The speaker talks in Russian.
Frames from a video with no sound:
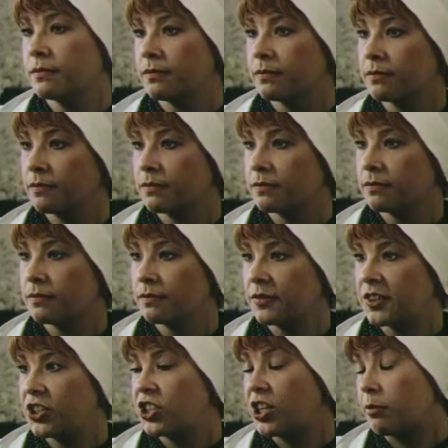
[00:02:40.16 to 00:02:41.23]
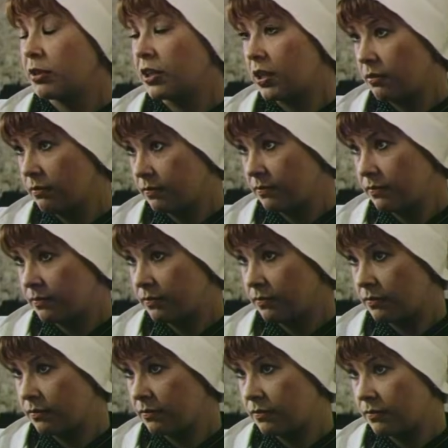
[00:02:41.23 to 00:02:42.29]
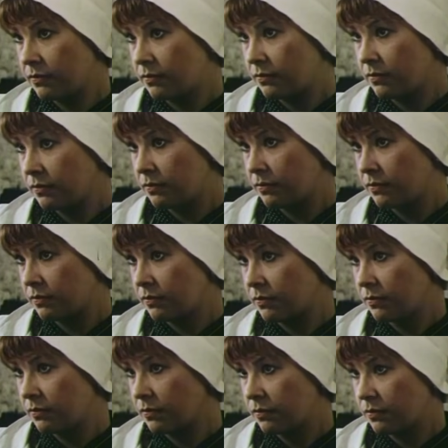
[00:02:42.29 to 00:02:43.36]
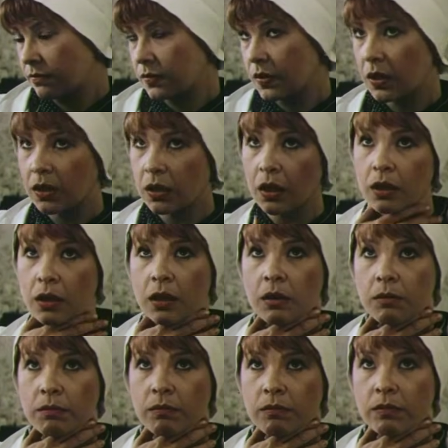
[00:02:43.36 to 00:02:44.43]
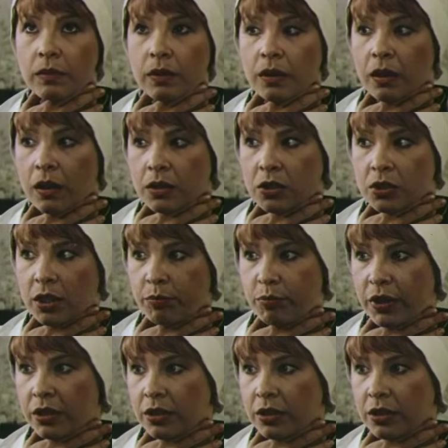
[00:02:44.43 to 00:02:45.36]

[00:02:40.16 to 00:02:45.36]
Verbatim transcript: нет? С чем это? С гландами. Гланды. А где же